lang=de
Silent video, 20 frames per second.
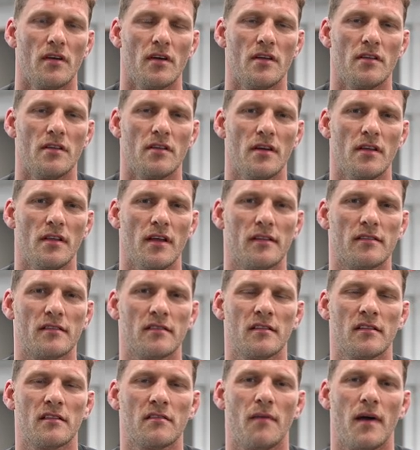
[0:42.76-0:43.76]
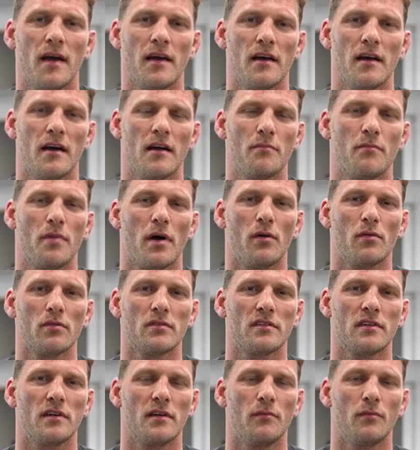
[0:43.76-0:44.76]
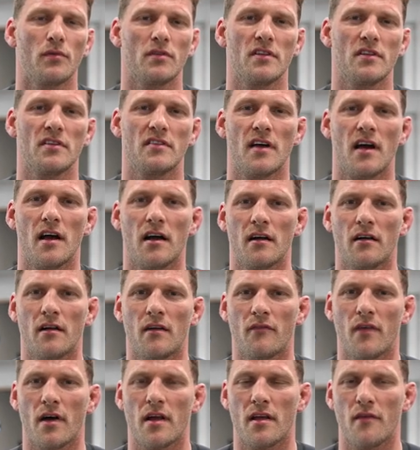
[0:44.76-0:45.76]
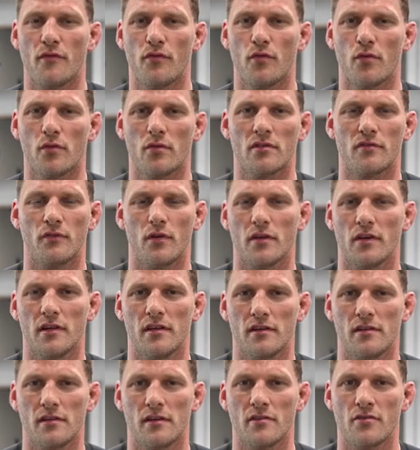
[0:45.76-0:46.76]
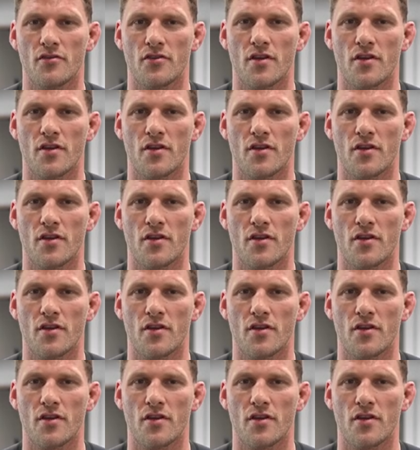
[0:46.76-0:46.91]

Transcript: In den letzten zwei Jahren Pause, muss ich sagen, war der Fokus wirklich